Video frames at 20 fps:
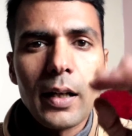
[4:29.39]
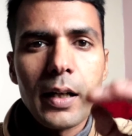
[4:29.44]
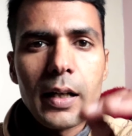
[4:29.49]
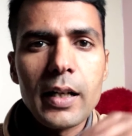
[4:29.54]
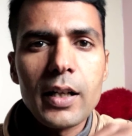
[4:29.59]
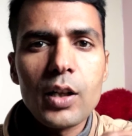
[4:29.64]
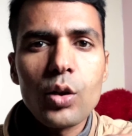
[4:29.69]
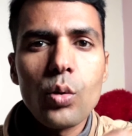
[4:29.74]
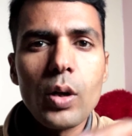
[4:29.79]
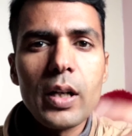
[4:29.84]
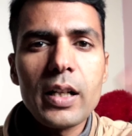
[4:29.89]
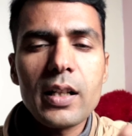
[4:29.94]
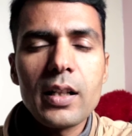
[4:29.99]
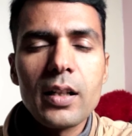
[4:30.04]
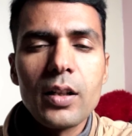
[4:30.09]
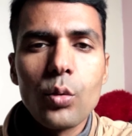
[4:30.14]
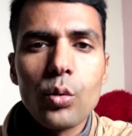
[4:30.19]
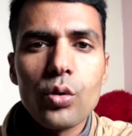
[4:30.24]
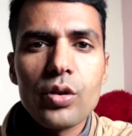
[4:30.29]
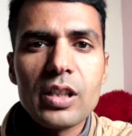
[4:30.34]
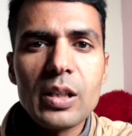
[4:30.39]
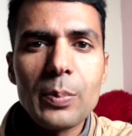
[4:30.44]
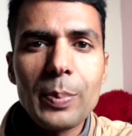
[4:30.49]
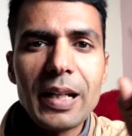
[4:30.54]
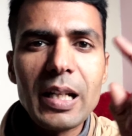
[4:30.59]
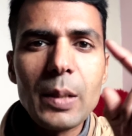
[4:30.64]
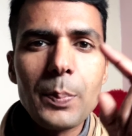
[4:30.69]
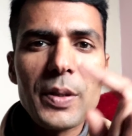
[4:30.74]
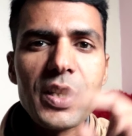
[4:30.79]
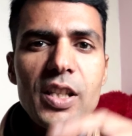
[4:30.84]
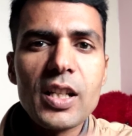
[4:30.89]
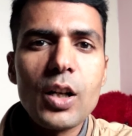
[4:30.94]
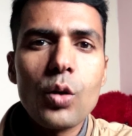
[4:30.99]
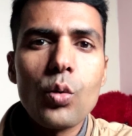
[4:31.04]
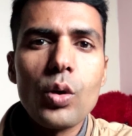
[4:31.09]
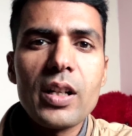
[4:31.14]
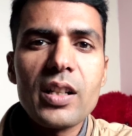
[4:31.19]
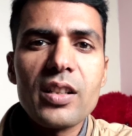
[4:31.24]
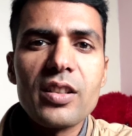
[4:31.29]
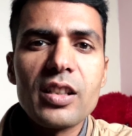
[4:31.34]
करंट क्वार्टर उससे पहले पिछला
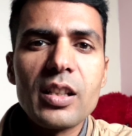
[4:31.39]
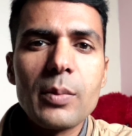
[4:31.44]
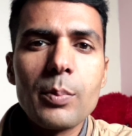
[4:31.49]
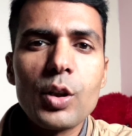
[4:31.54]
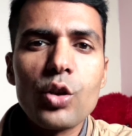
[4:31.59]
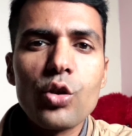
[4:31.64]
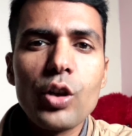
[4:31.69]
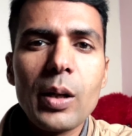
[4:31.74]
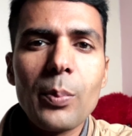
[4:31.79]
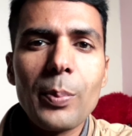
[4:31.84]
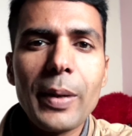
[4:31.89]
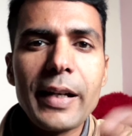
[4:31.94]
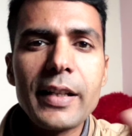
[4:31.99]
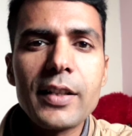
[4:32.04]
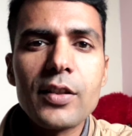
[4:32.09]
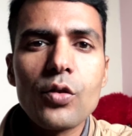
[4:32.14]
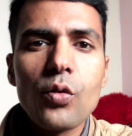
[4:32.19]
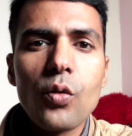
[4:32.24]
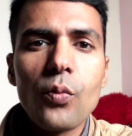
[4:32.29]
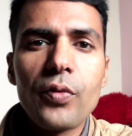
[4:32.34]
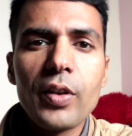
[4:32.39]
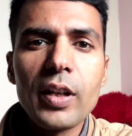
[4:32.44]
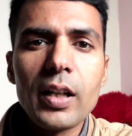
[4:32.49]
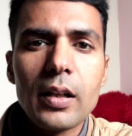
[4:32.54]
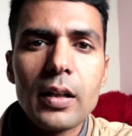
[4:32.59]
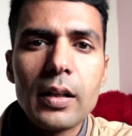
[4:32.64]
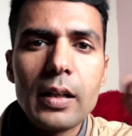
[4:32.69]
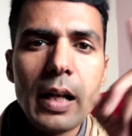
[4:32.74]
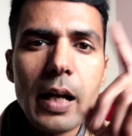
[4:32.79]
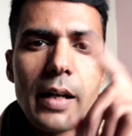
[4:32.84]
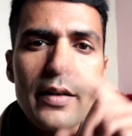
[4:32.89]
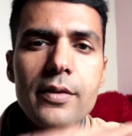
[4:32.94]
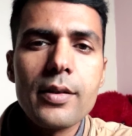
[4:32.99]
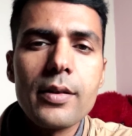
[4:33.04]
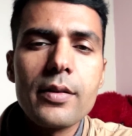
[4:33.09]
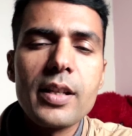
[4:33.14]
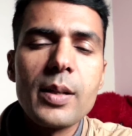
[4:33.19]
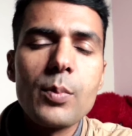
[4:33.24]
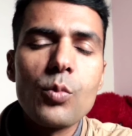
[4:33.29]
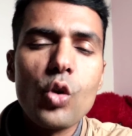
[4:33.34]
क्वार्टर सितंबर 2022 फिर
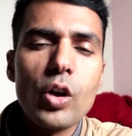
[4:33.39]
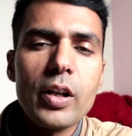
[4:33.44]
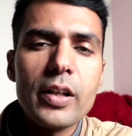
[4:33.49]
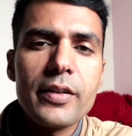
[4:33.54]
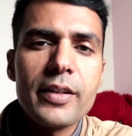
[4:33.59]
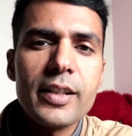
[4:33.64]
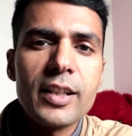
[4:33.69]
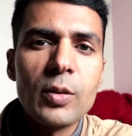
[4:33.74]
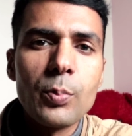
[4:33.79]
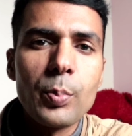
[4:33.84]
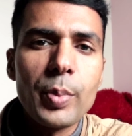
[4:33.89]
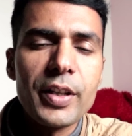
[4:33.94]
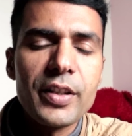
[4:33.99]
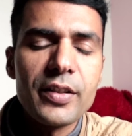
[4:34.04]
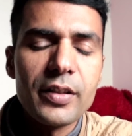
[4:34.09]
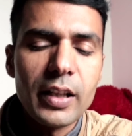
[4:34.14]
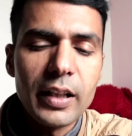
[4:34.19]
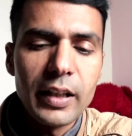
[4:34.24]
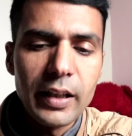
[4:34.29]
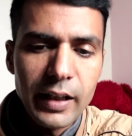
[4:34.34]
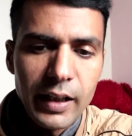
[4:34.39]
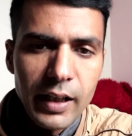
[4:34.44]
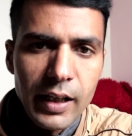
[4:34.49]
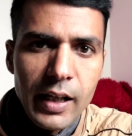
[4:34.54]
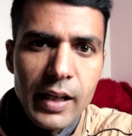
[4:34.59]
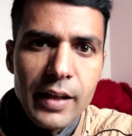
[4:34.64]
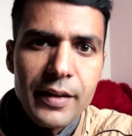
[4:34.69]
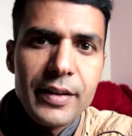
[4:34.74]
लास्ट ईयर सेम क्वार्टर से कंपेरिजन करेंगे